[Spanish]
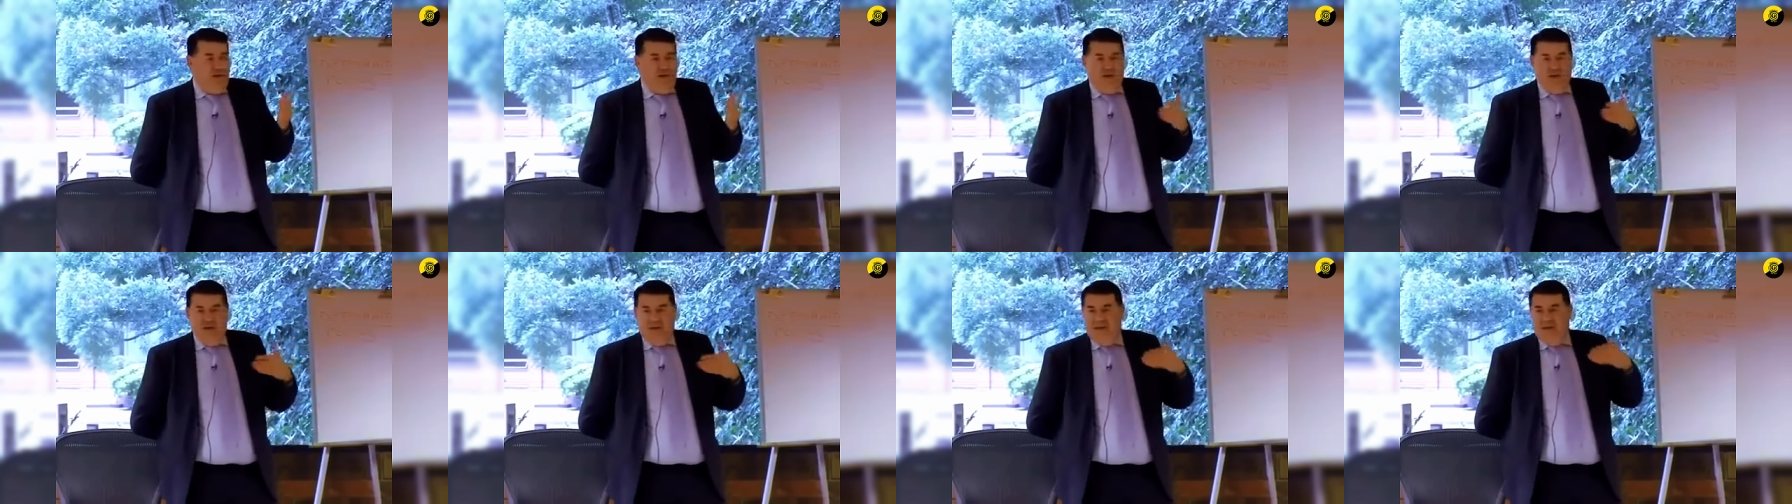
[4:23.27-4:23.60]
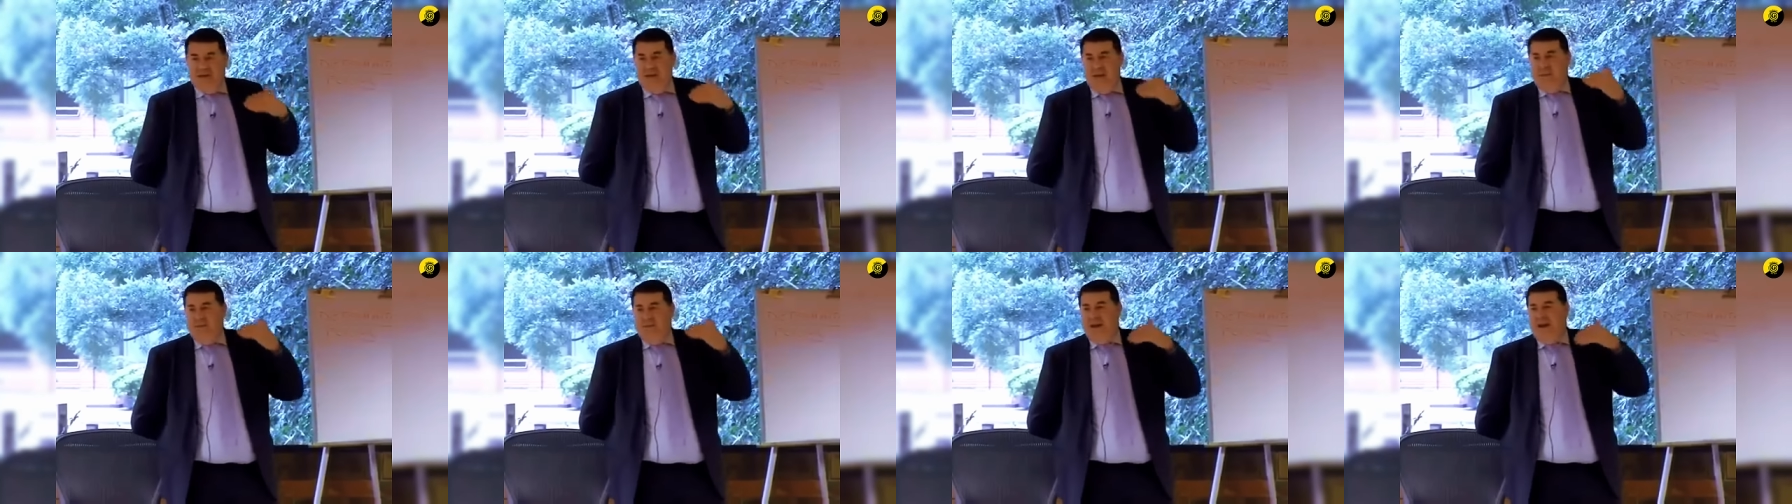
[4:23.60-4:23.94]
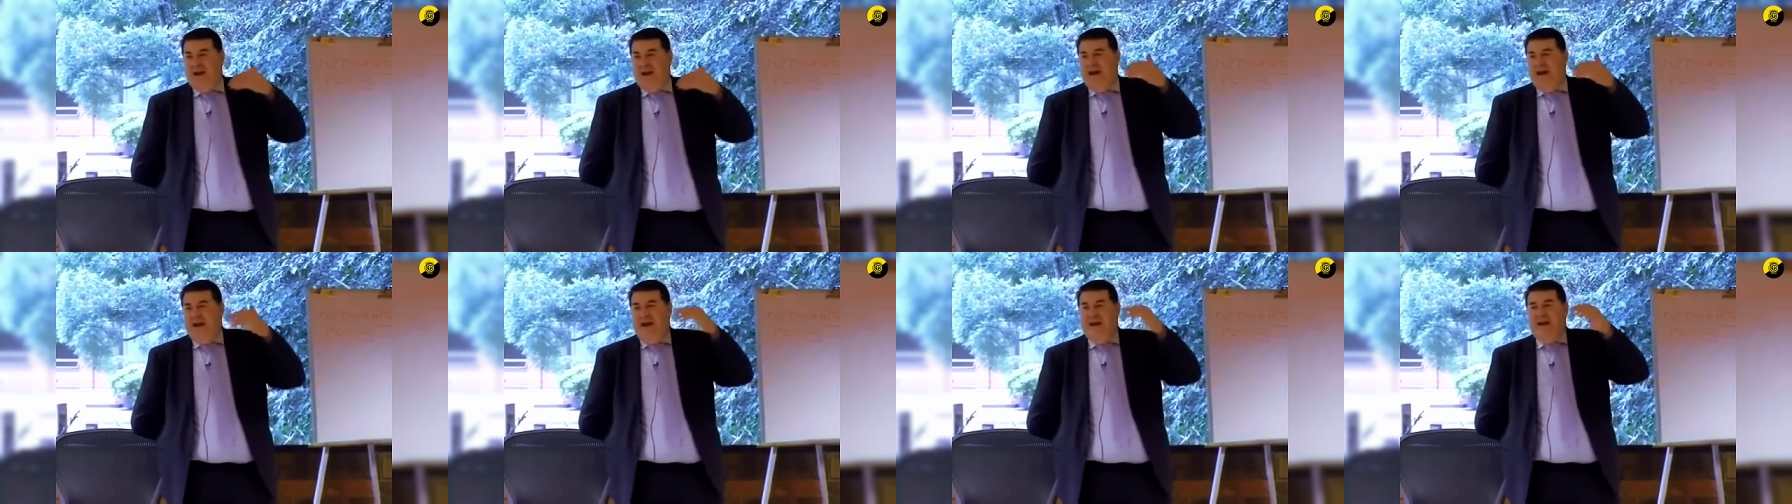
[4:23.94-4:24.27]
Y ni
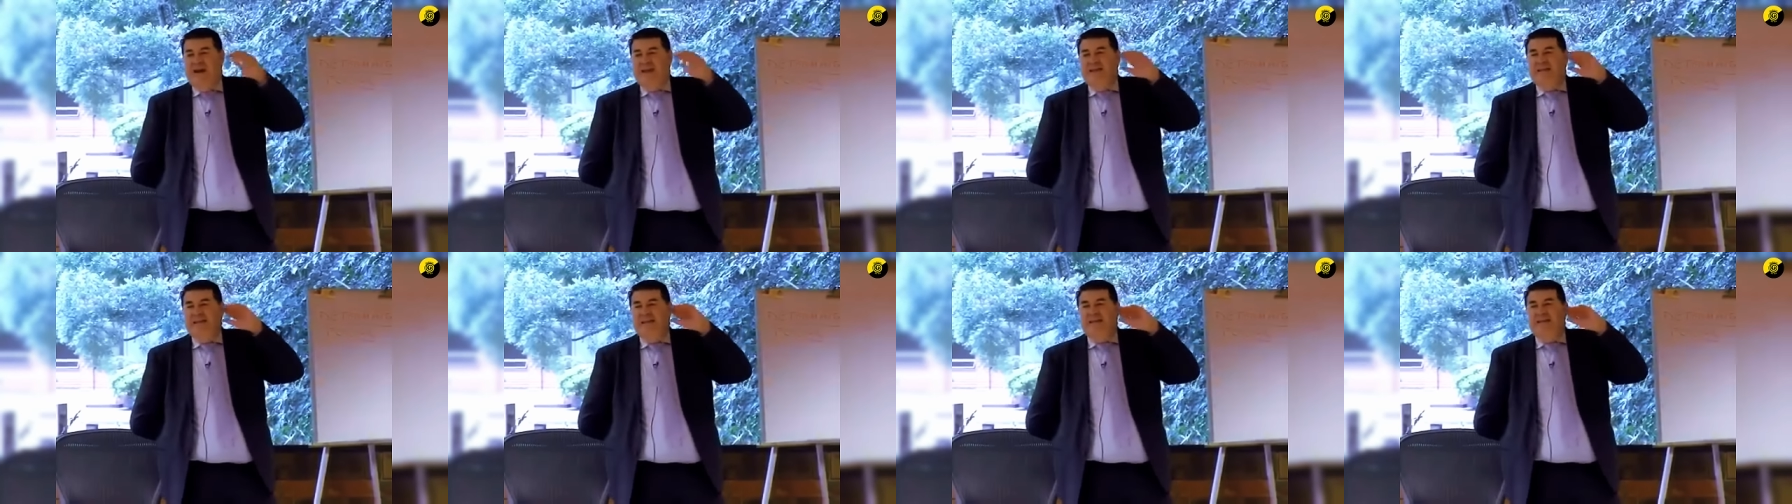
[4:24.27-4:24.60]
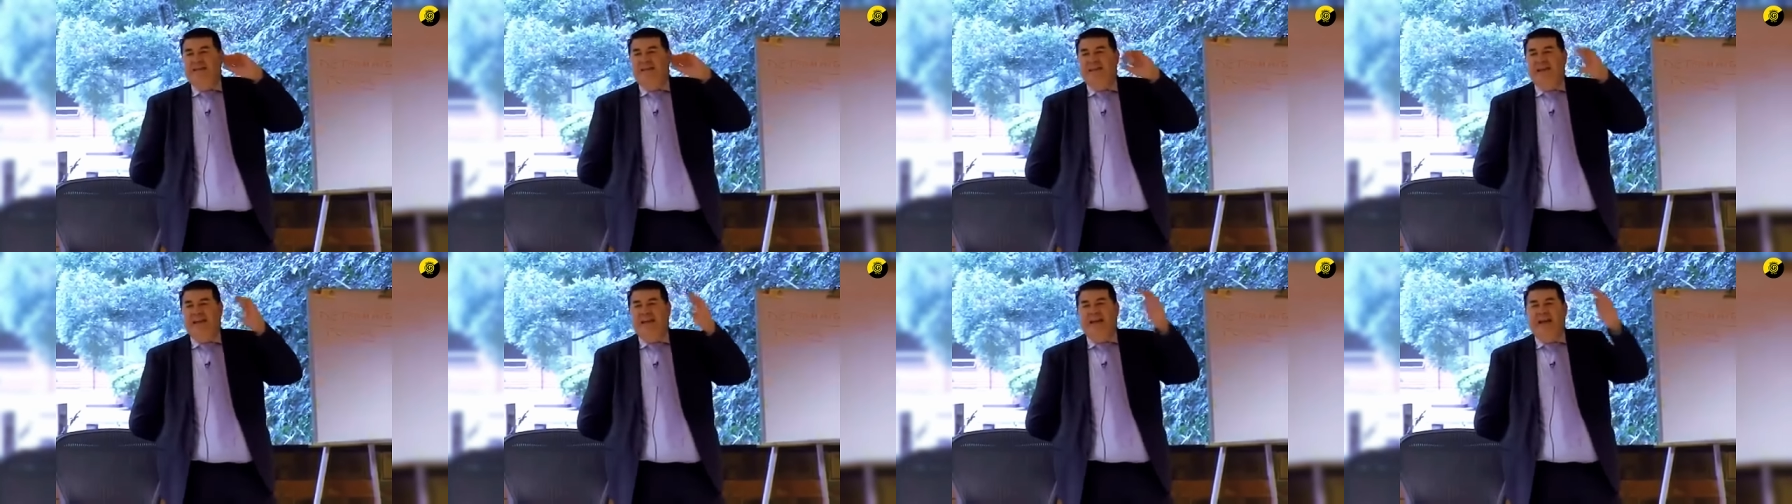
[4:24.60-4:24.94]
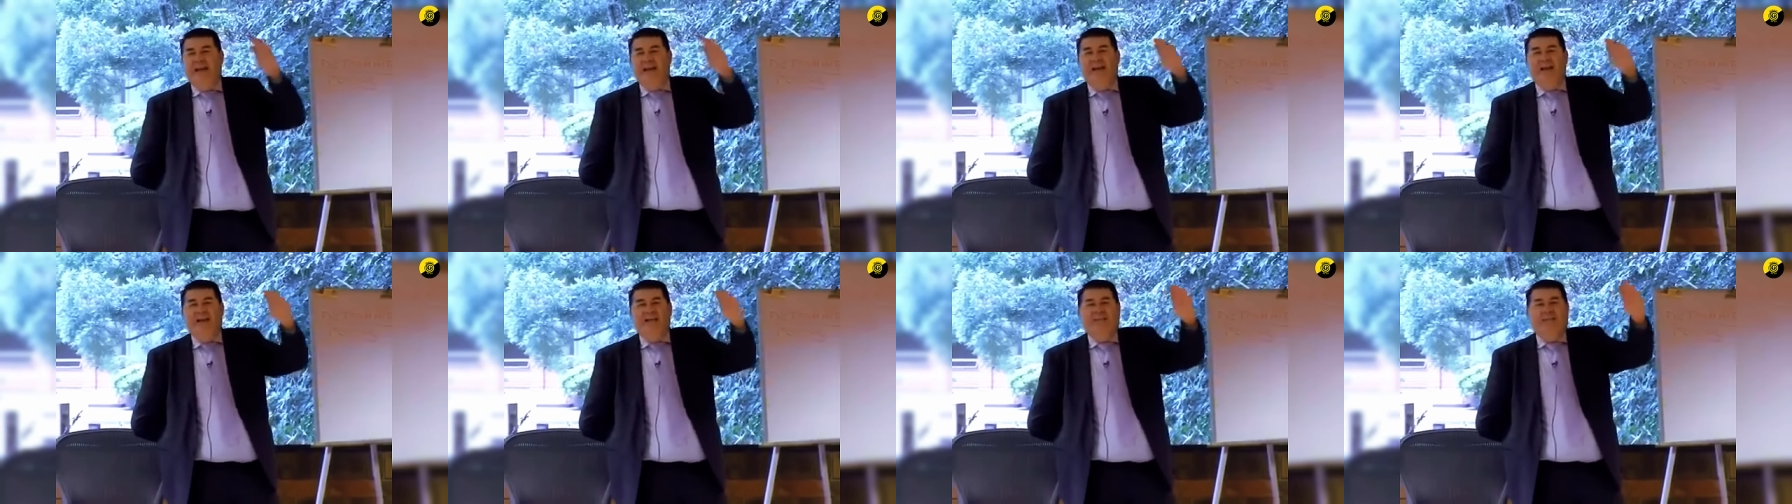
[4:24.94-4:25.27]
habrá, ni se
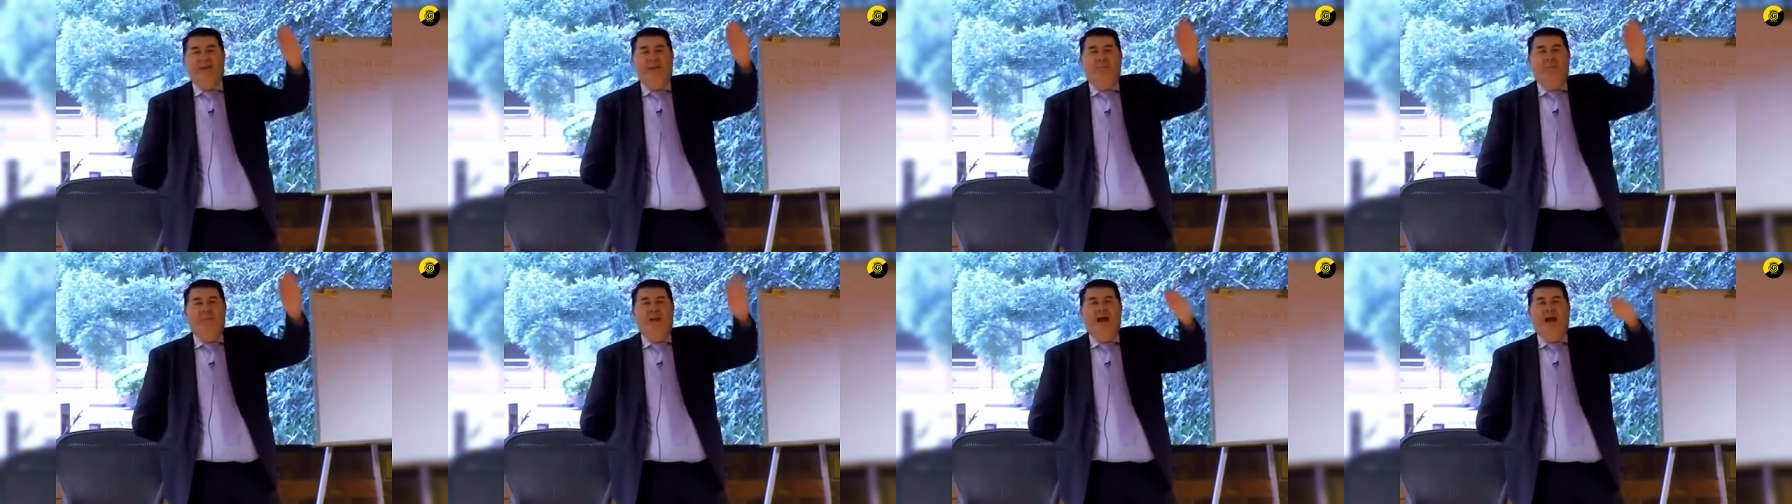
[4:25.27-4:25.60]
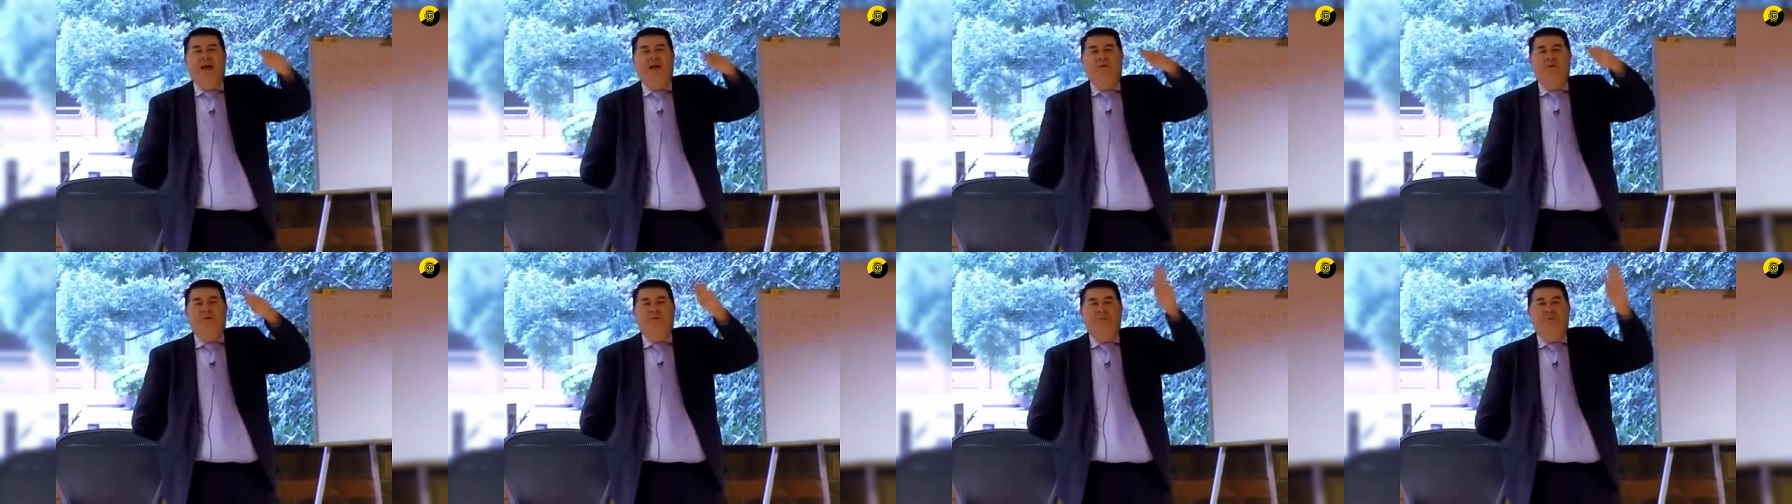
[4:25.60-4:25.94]
creará esa macro,